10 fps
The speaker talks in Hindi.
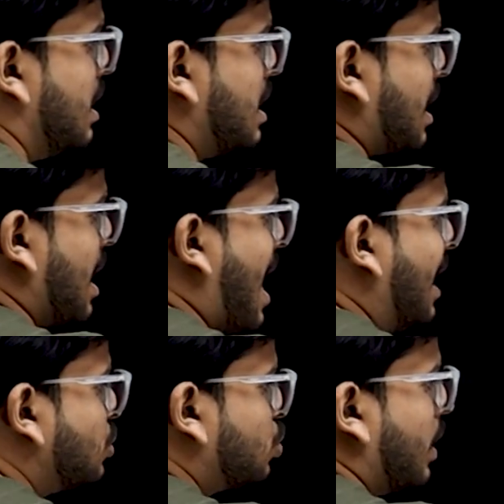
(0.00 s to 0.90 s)
कि
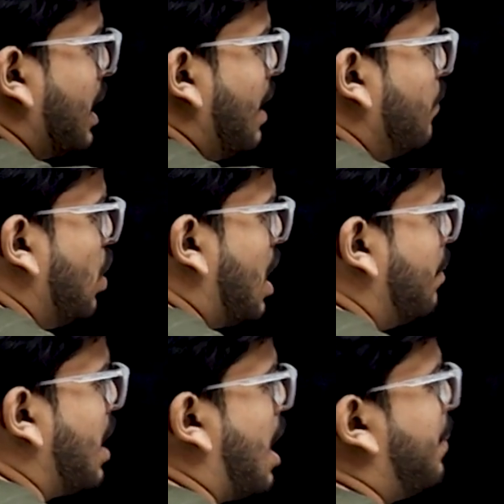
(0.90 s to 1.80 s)
क्लास जो है वो
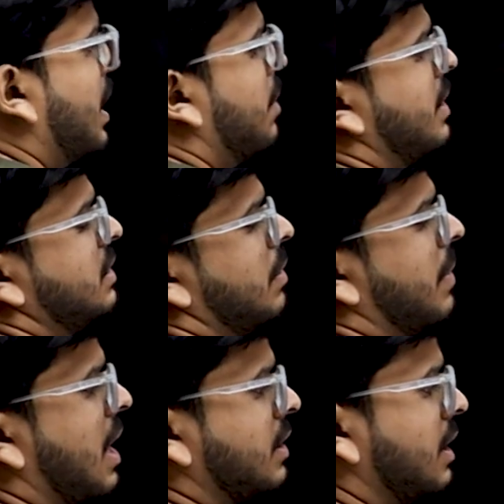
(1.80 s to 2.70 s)
हम अपने मन से
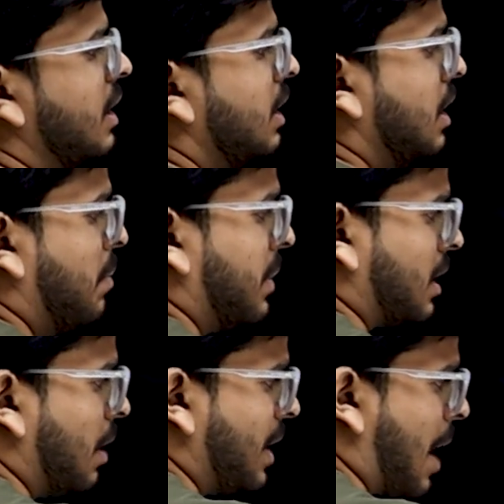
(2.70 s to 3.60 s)
बनाते हैं
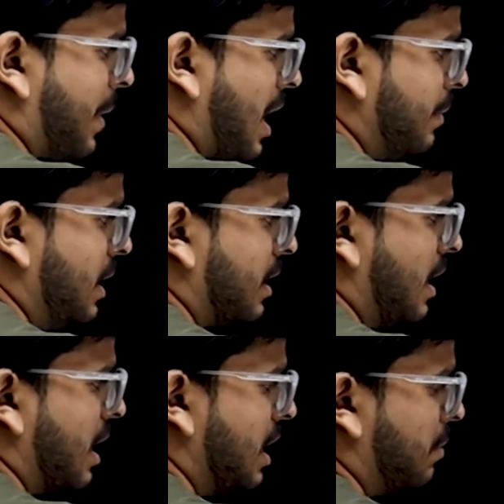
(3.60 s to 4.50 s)
मतलब यहाँ पर आप देख
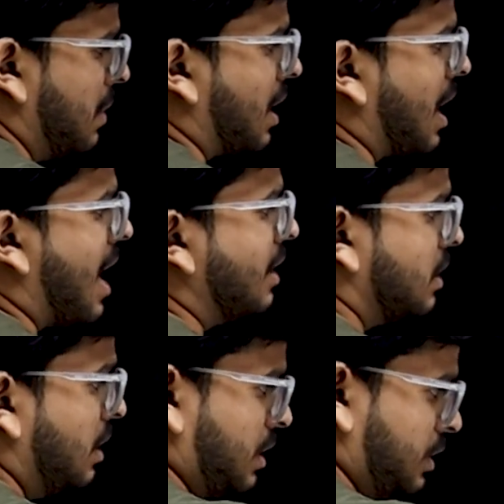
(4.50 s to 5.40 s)
रहे हैं कि हमने
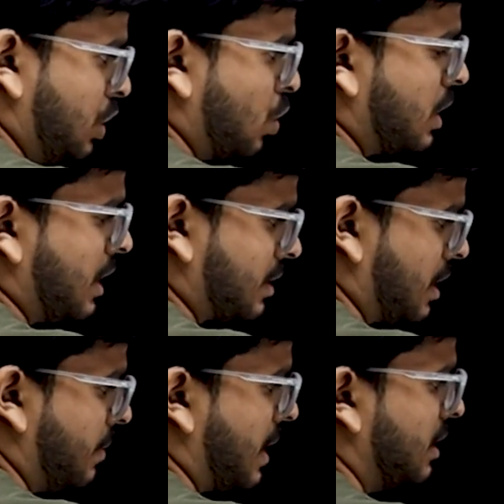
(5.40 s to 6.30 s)
क्लास जीरो से दस
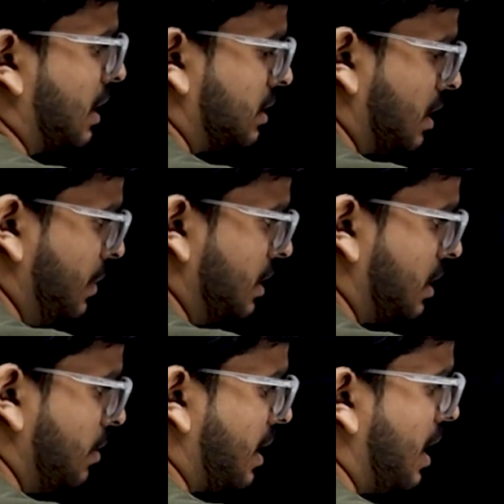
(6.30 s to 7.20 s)
की बनाई दस से बीस
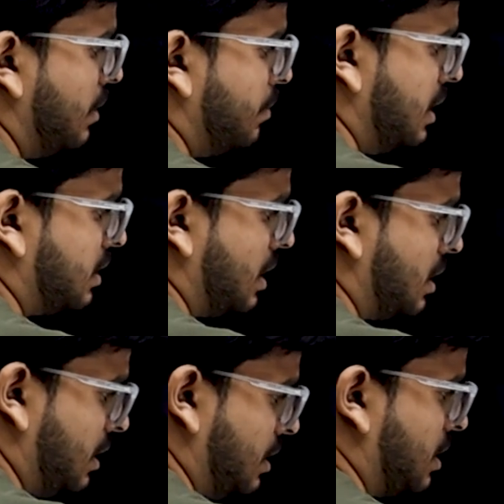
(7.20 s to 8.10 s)
की बनाई बीस से
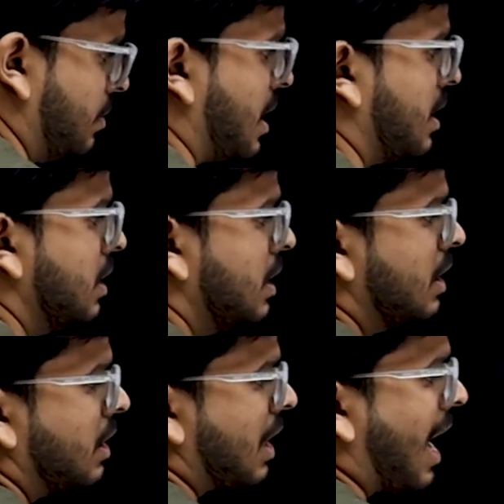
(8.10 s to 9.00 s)
तीस की बनाई
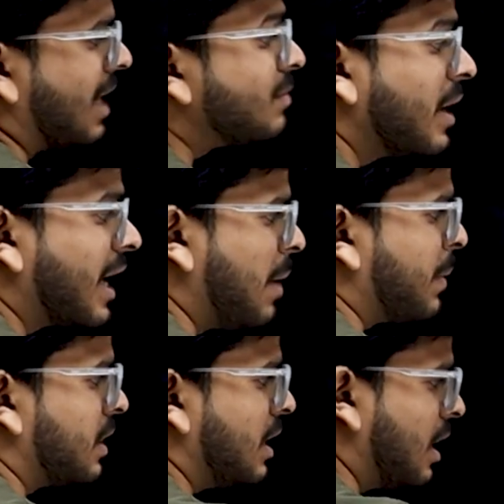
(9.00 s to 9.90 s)
क्लास में
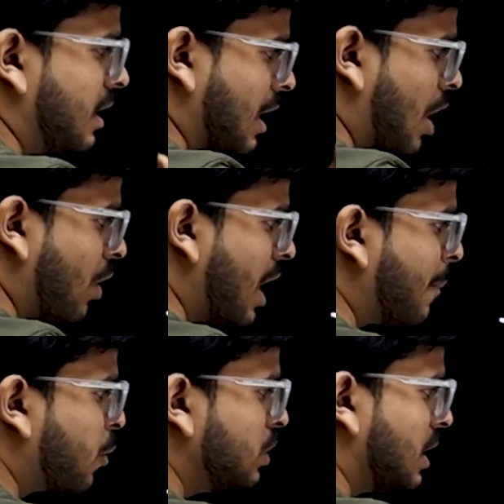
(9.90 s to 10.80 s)
गैप कितने का दिख रहा होगा
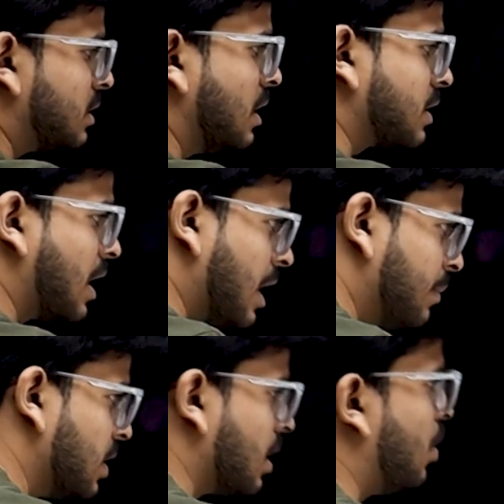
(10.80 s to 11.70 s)
आपको दस दस का
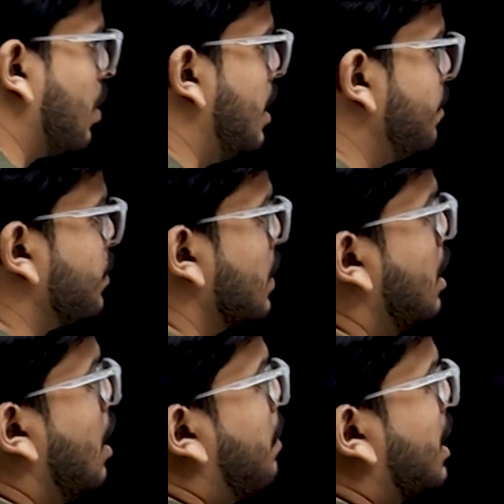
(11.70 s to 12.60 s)
गैप दिख रहा होगा
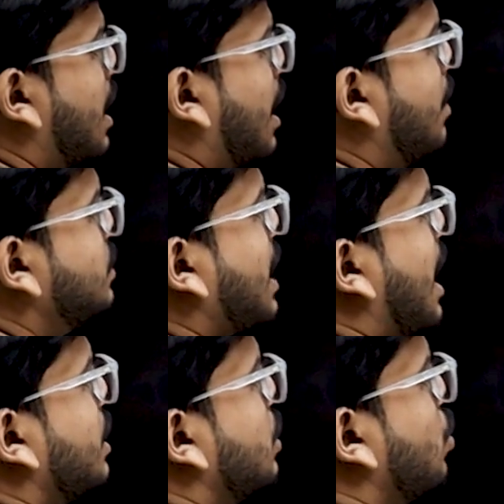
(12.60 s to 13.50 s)
बट अगर हम
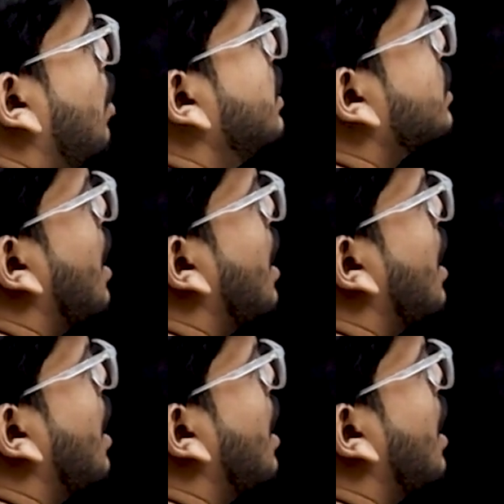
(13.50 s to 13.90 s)
चाहते तो हम इस